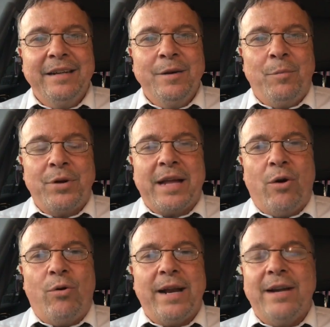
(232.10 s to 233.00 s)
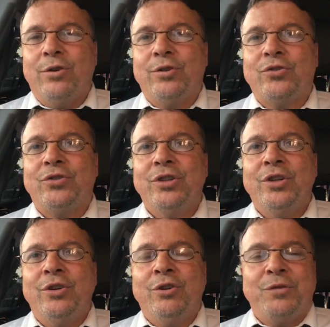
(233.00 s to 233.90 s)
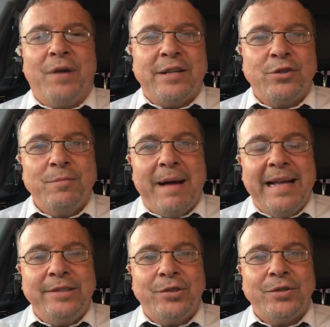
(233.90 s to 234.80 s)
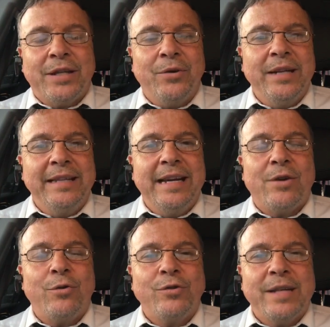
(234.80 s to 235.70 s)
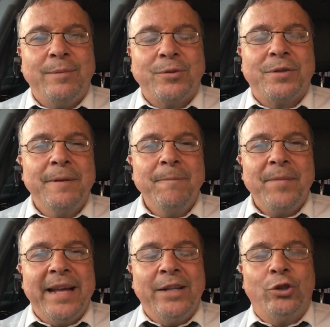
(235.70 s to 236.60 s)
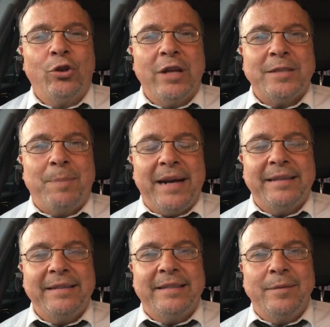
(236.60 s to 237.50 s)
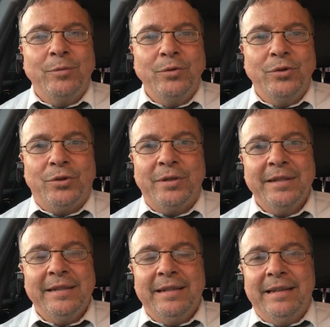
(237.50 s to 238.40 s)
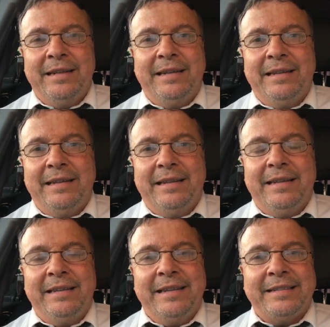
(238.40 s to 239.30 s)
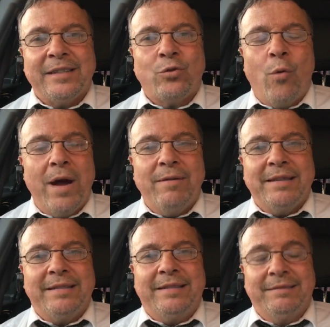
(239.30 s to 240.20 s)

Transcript: porque ahora los, los falsos maestros que hoy en día conocemos en todas partes del mundo, eh, de estas cuevas